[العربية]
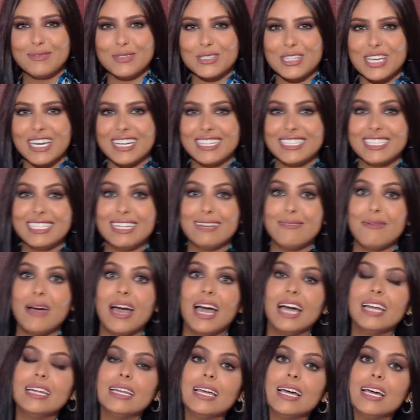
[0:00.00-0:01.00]
مشاهدينا
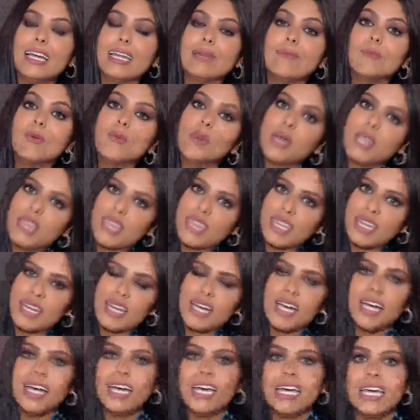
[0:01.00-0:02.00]
معنا
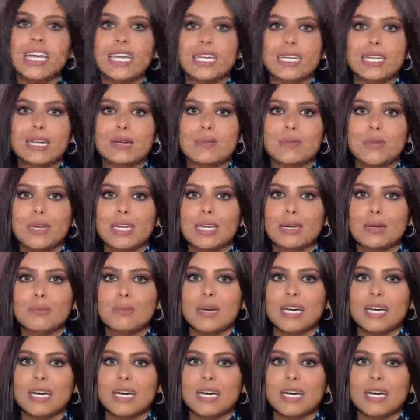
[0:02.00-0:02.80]
الممثله نرمين